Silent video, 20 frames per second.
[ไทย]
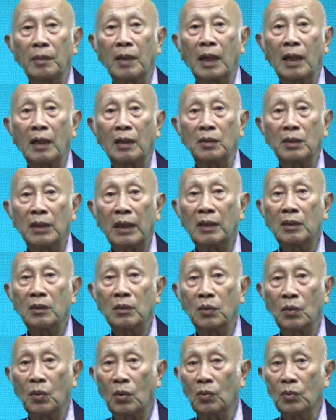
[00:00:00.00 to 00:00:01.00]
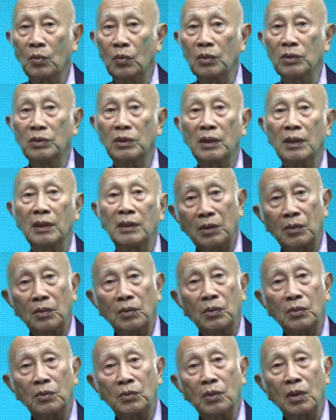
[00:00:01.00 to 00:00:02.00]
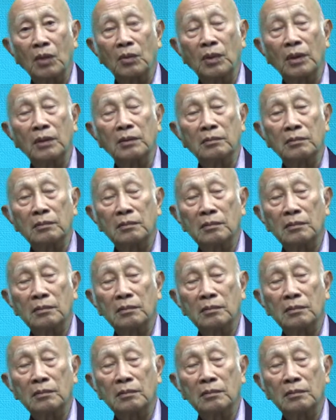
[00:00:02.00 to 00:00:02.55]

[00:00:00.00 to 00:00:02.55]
การเต้นของหัวใจของคนเรานั้น